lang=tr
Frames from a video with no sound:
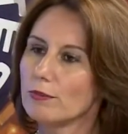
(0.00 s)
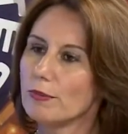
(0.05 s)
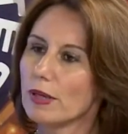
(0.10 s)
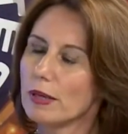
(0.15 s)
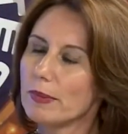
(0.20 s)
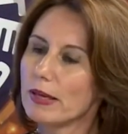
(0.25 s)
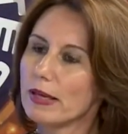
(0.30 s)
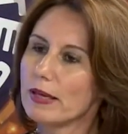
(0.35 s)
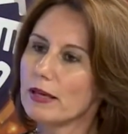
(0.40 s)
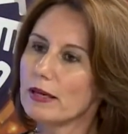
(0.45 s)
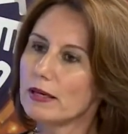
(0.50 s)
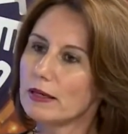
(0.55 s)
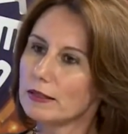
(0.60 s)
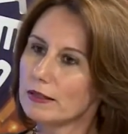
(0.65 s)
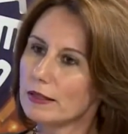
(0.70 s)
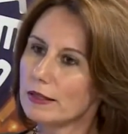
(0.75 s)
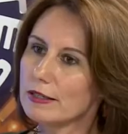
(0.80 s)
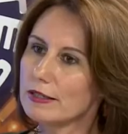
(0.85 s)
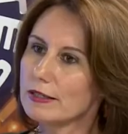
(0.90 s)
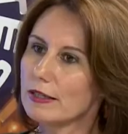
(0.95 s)
Bebeği bir
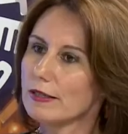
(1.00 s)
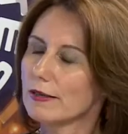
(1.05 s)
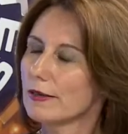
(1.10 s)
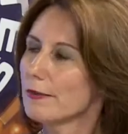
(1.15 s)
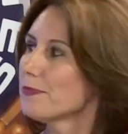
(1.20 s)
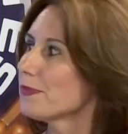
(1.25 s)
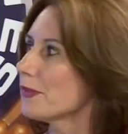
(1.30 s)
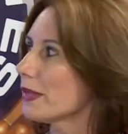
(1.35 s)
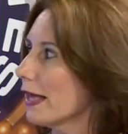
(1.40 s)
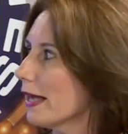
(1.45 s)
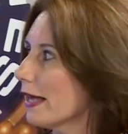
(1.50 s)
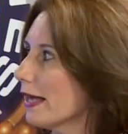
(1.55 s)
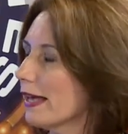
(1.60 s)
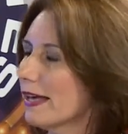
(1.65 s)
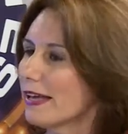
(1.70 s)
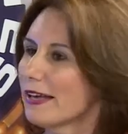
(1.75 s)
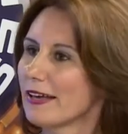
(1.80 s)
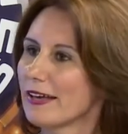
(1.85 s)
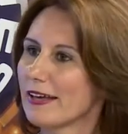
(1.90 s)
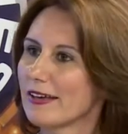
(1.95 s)
görselimiz alındı. de var
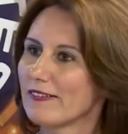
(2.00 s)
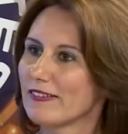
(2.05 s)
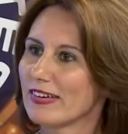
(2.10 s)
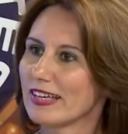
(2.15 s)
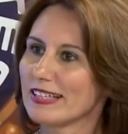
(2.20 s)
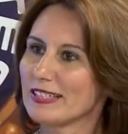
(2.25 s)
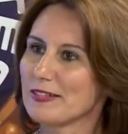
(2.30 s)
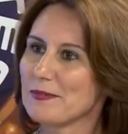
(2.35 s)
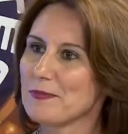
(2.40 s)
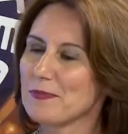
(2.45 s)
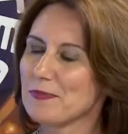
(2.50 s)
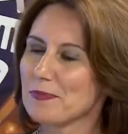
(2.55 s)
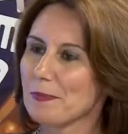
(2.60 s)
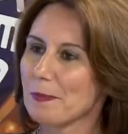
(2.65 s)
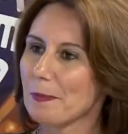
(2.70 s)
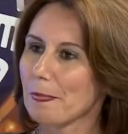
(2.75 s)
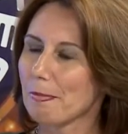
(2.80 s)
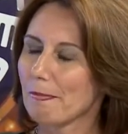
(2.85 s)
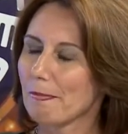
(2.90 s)
sanırım onu evet. alabilir miyiz?